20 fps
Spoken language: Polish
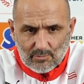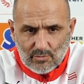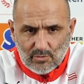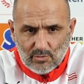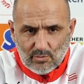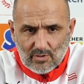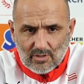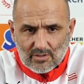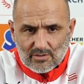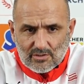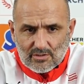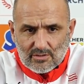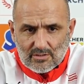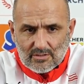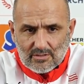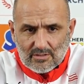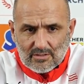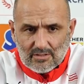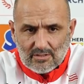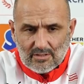Piłkarz e,
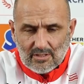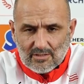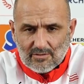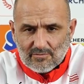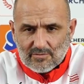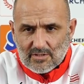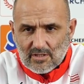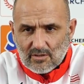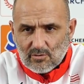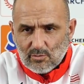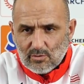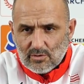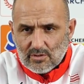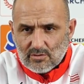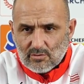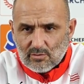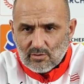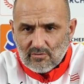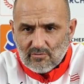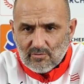jeden wskakuje,
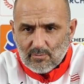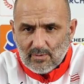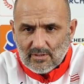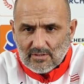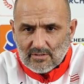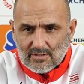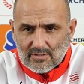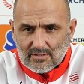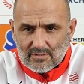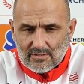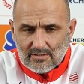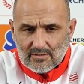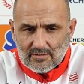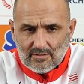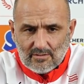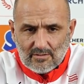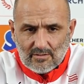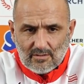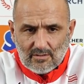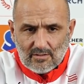drugi wypada
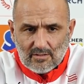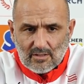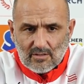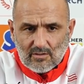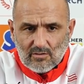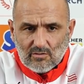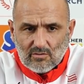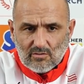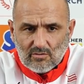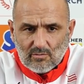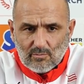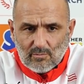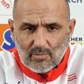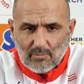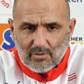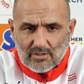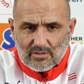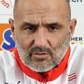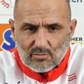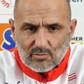i jego ma
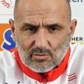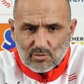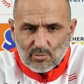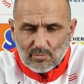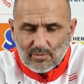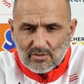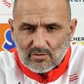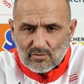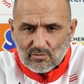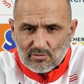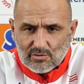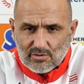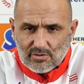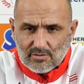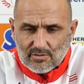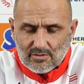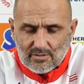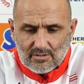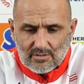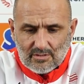bardzo dużo
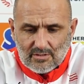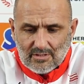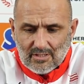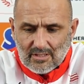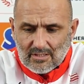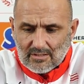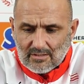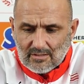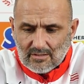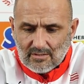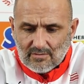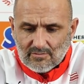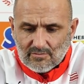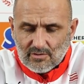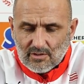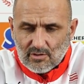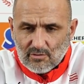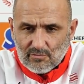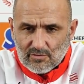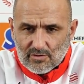umiejętności dalej i w
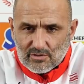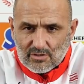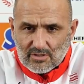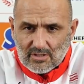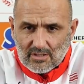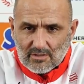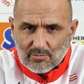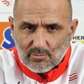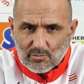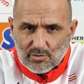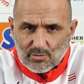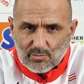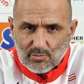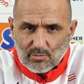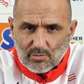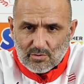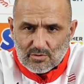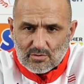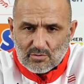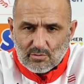niego wierzę, ale musi po
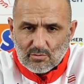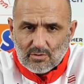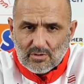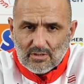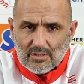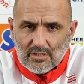prostu